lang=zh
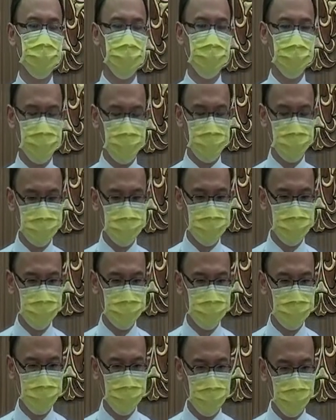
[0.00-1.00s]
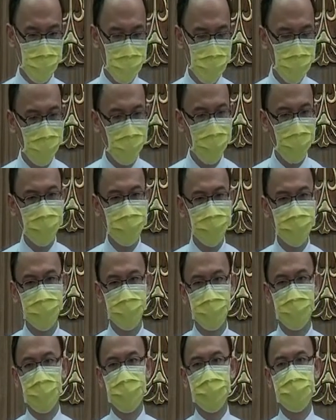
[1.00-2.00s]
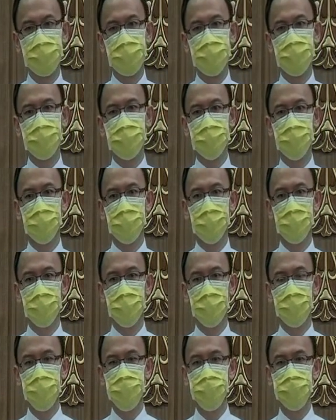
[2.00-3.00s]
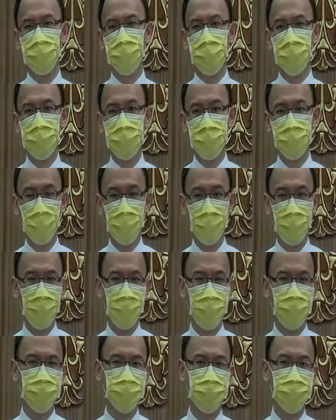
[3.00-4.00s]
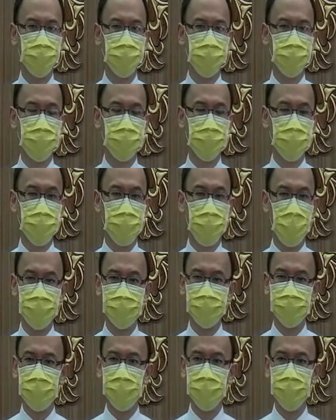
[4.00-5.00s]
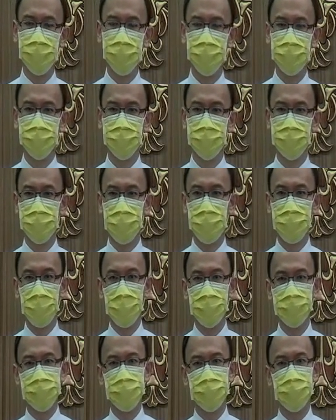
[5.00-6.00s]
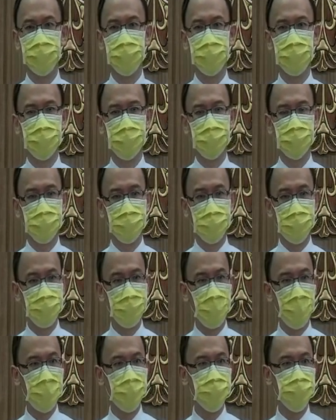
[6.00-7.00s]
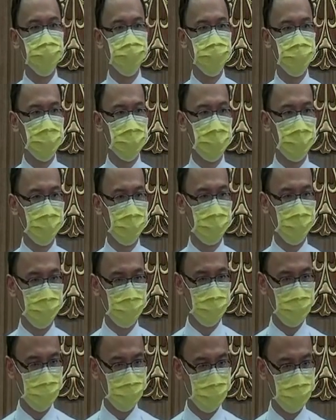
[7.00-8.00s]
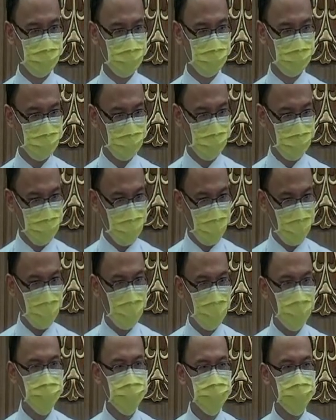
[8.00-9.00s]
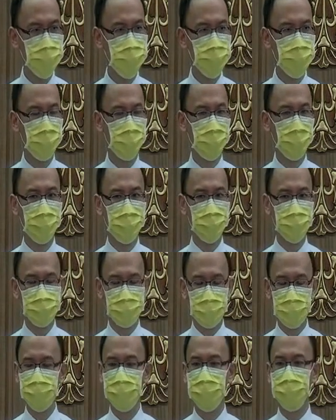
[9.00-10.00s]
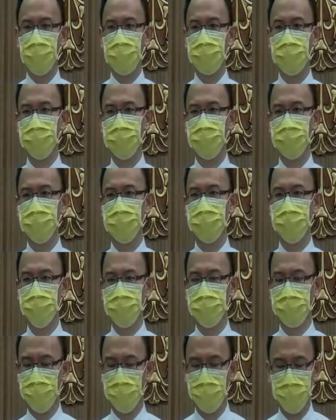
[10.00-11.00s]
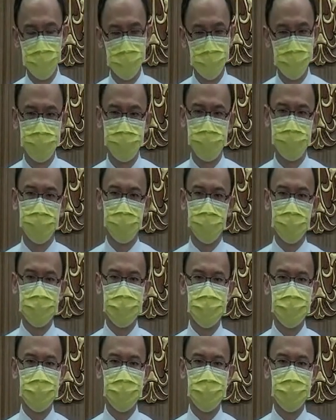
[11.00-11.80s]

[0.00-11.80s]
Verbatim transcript: 今日也因为疫情的关系。我们礼拜二、礼拜三、礼拜四、礼拜五、礼拜六、星期天都有聚会，